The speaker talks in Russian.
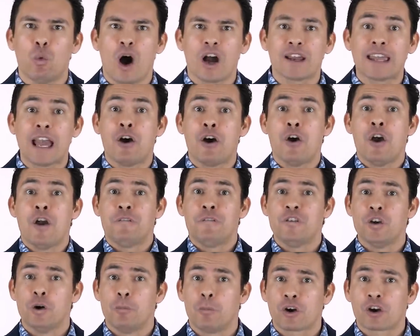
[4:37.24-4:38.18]
Вы будете
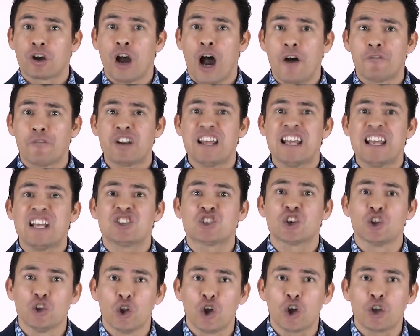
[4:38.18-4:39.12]
чувствовать себя
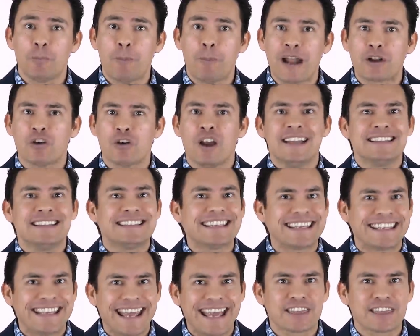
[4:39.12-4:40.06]
лучше, выглядеть
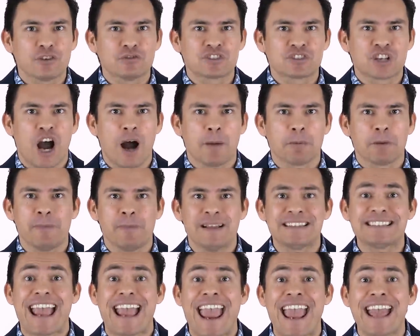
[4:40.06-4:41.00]
уверенно и
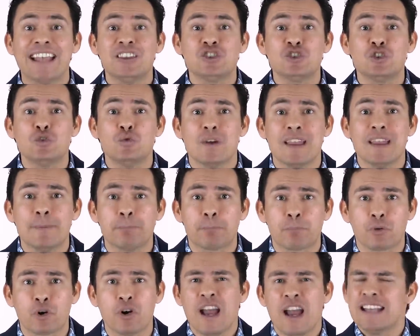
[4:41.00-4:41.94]
получать комплименты,
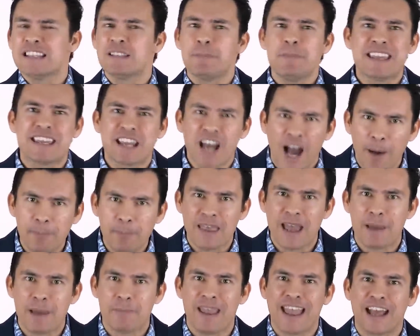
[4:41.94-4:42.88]
чтобы вы стали
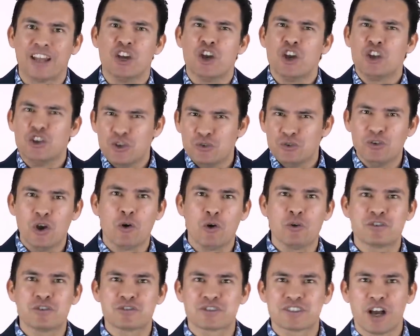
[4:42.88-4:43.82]
мужчиной, каким вы
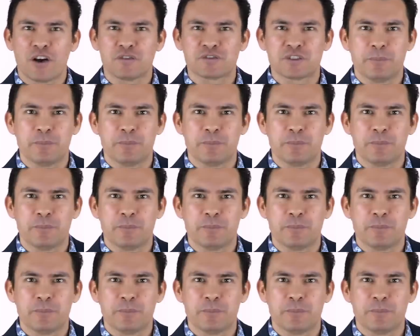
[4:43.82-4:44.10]
хотите